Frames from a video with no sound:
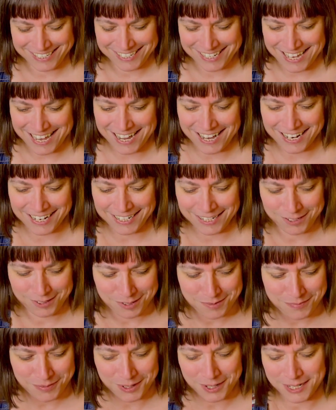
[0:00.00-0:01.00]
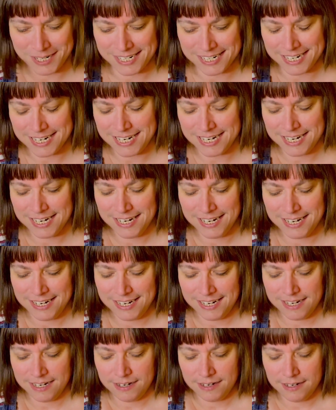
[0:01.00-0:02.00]
alors, les deux prochains
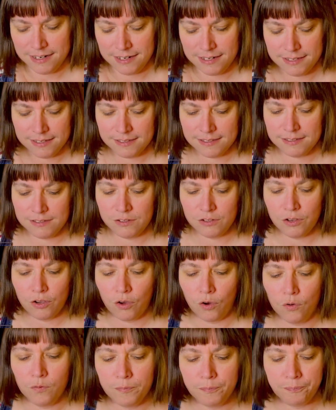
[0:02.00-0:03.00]
seront.